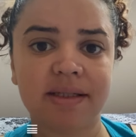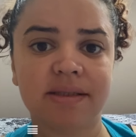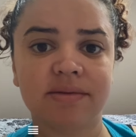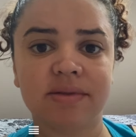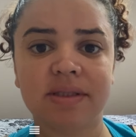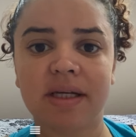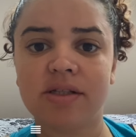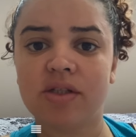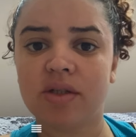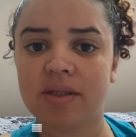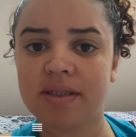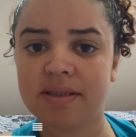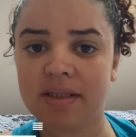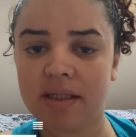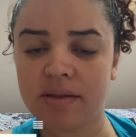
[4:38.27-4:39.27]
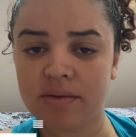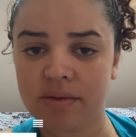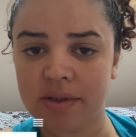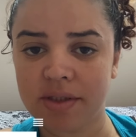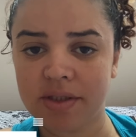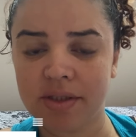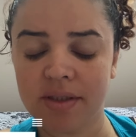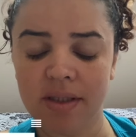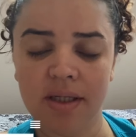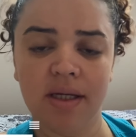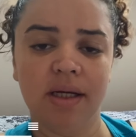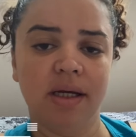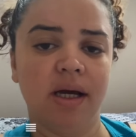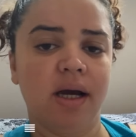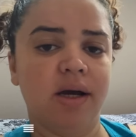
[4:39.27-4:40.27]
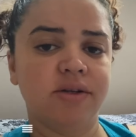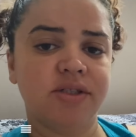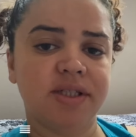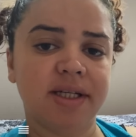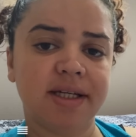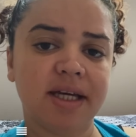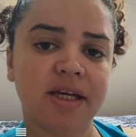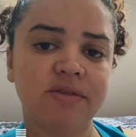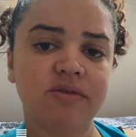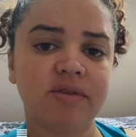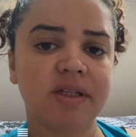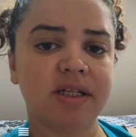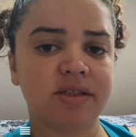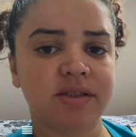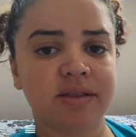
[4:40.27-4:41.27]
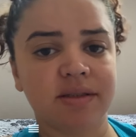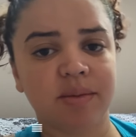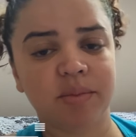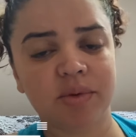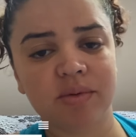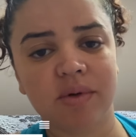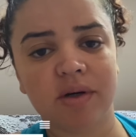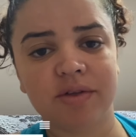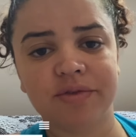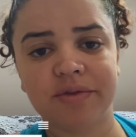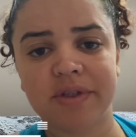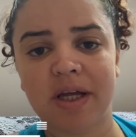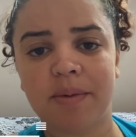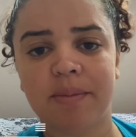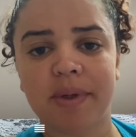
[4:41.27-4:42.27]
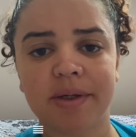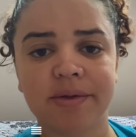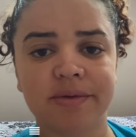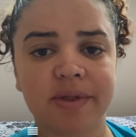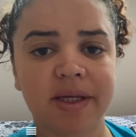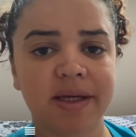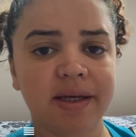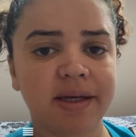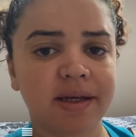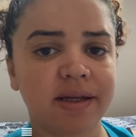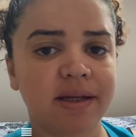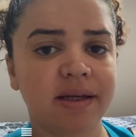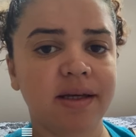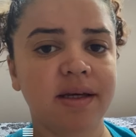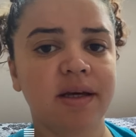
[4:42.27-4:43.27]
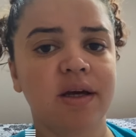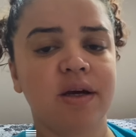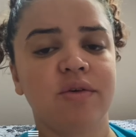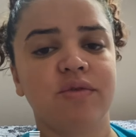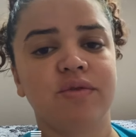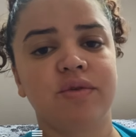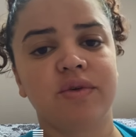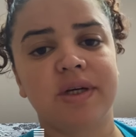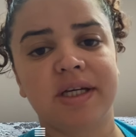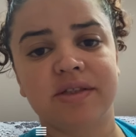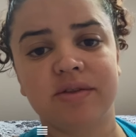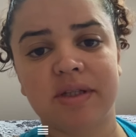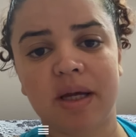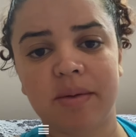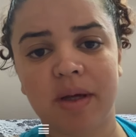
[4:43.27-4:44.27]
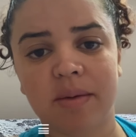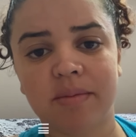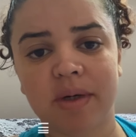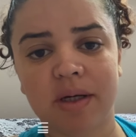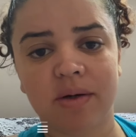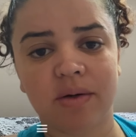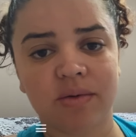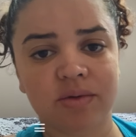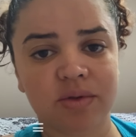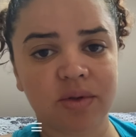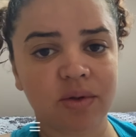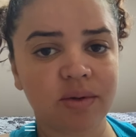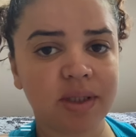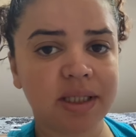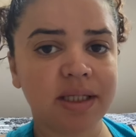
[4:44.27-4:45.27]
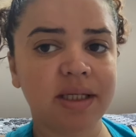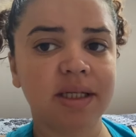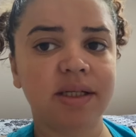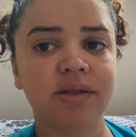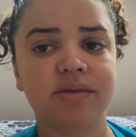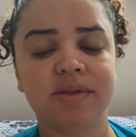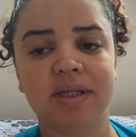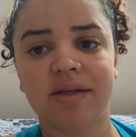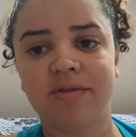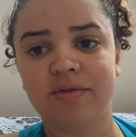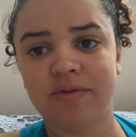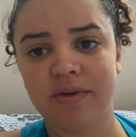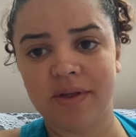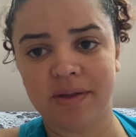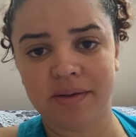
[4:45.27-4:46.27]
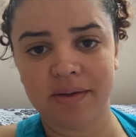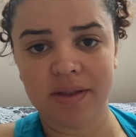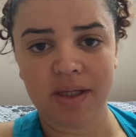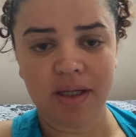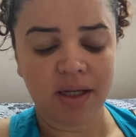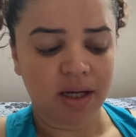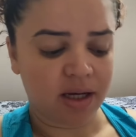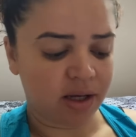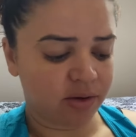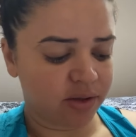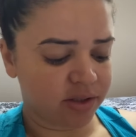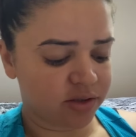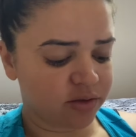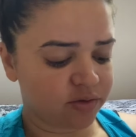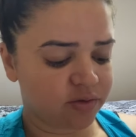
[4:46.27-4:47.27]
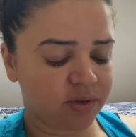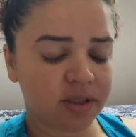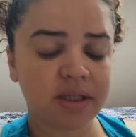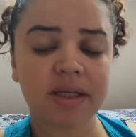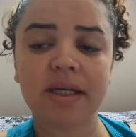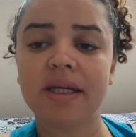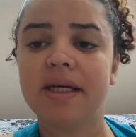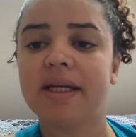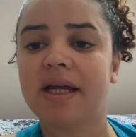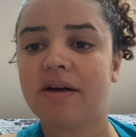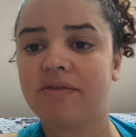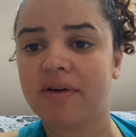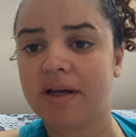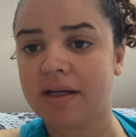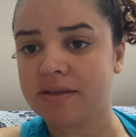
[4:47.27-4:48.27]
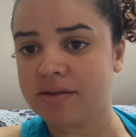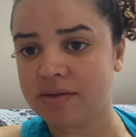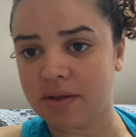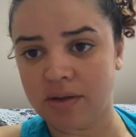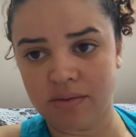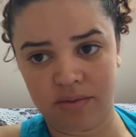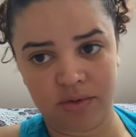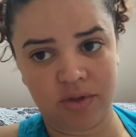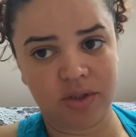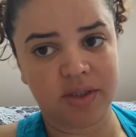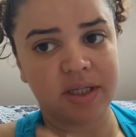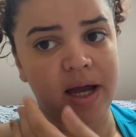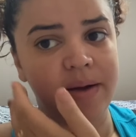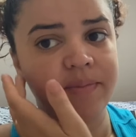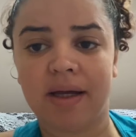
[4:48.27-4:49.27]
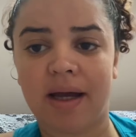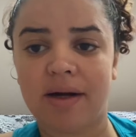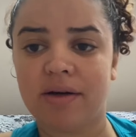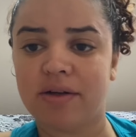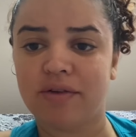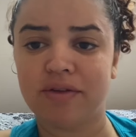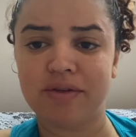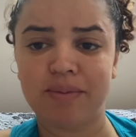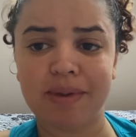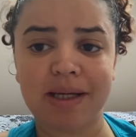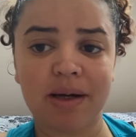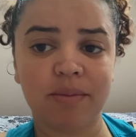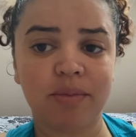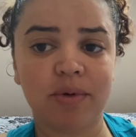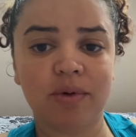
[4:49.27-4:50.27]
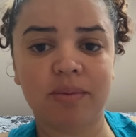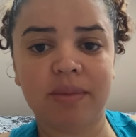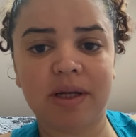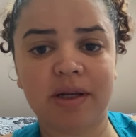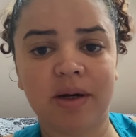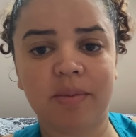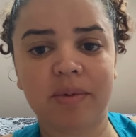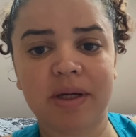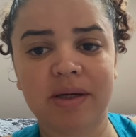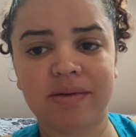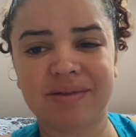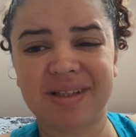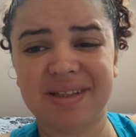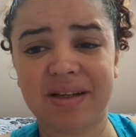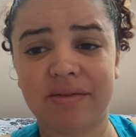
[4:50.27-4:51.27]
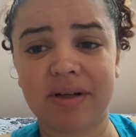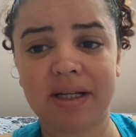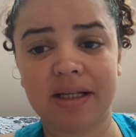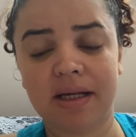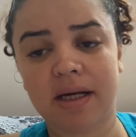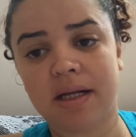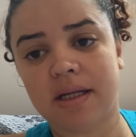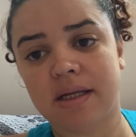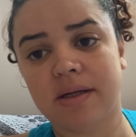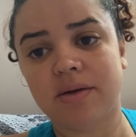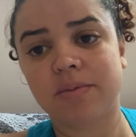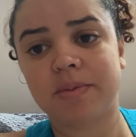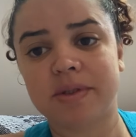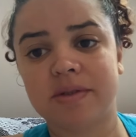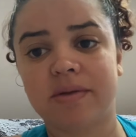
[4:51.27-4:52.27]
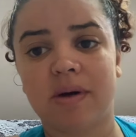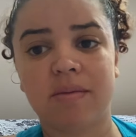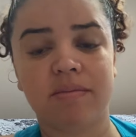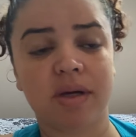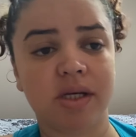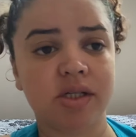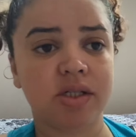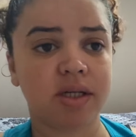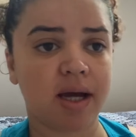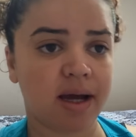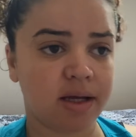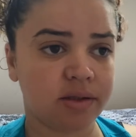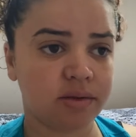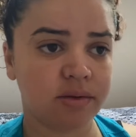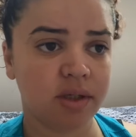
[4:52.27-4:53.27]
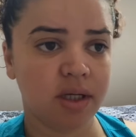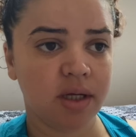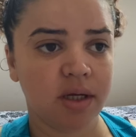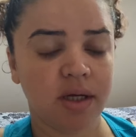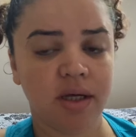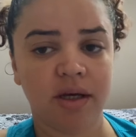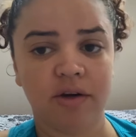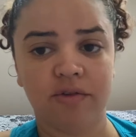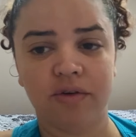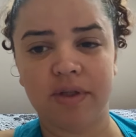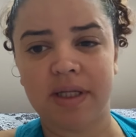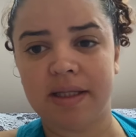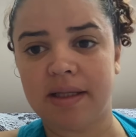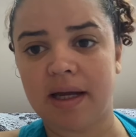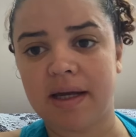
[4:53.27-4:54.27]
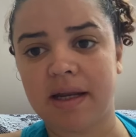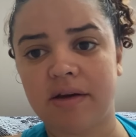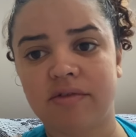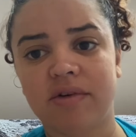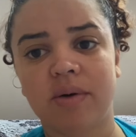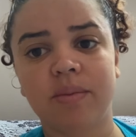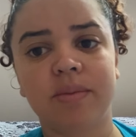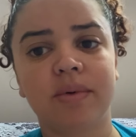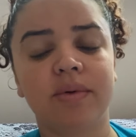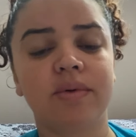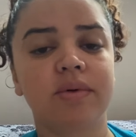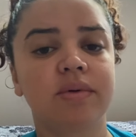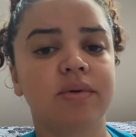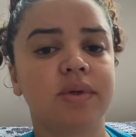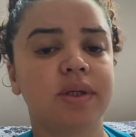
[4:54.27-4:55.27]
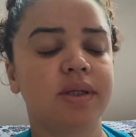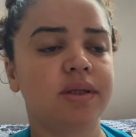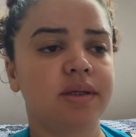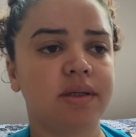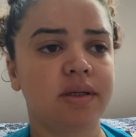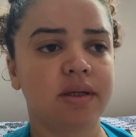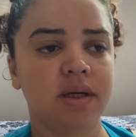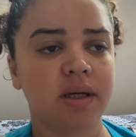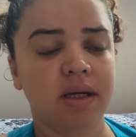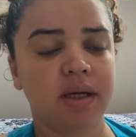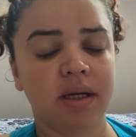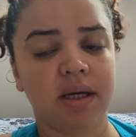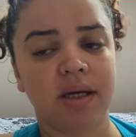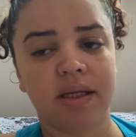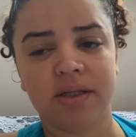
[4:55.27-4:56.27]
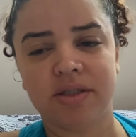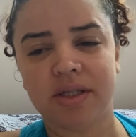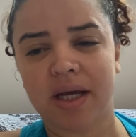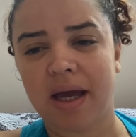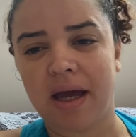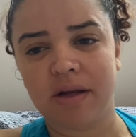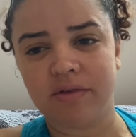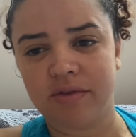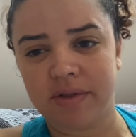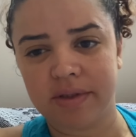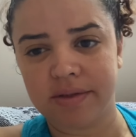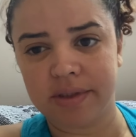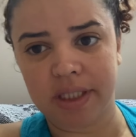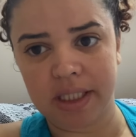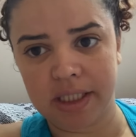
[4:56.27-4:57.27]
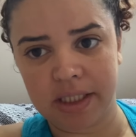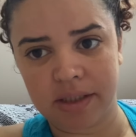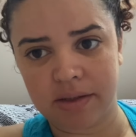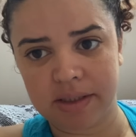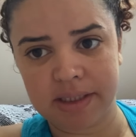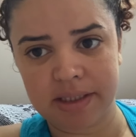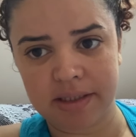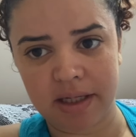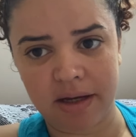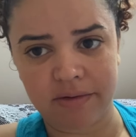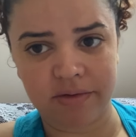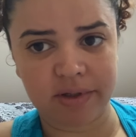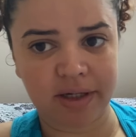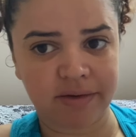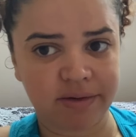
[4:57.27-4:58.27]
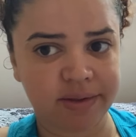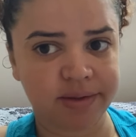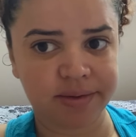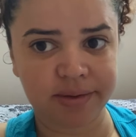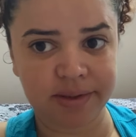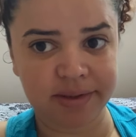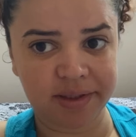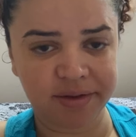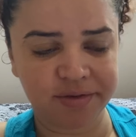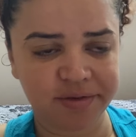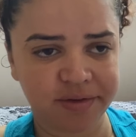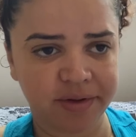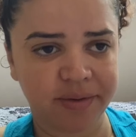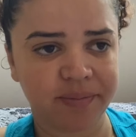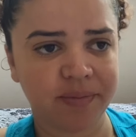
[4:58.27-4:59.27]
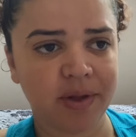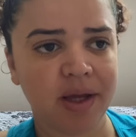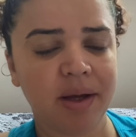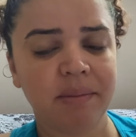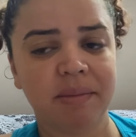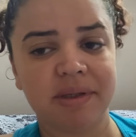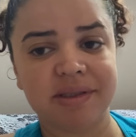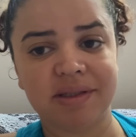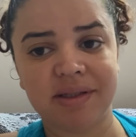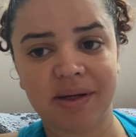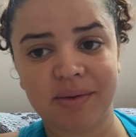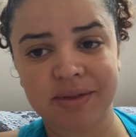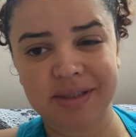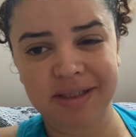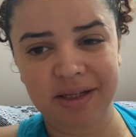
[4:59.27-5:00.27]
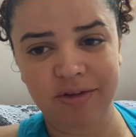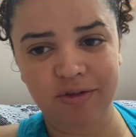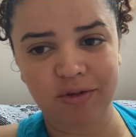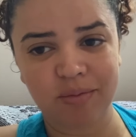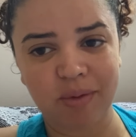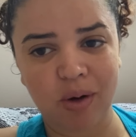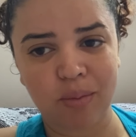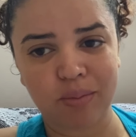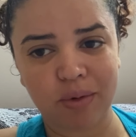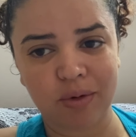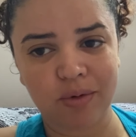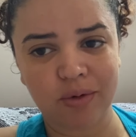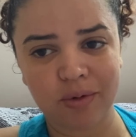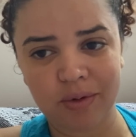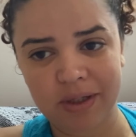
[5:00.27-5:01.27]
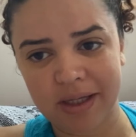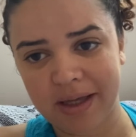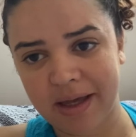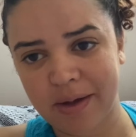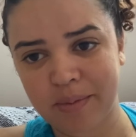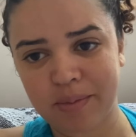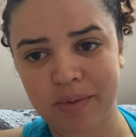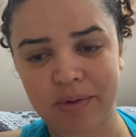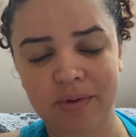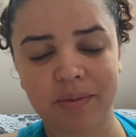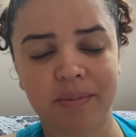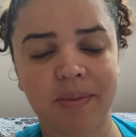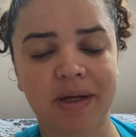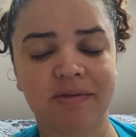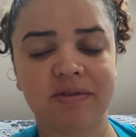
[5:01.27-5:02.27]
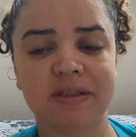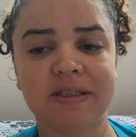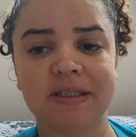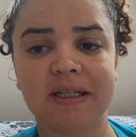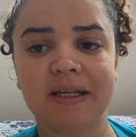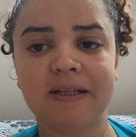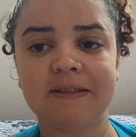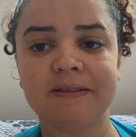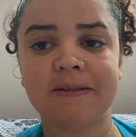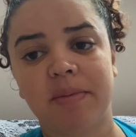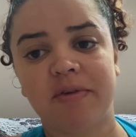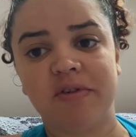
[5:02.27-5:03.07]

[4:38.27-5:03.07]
eram 7 horas da noite. Aí eu cheguei, fui dar janta pro outro, fui dar banho nele, fui ajudar minha mãe com os colírios, enfim. Aí eu resolvi gravar só hoje, tá? Agora eu vou explicar um pouco melhor, porque ontem tava lá na clínica, o pessoal bem chato. Eu fui tentar gravar um pouco e eles chegaram falando que não aceitavam gravações, enfim. Mas ainda consegui filmar um pouco, coloquei aí um pouco pra vocês.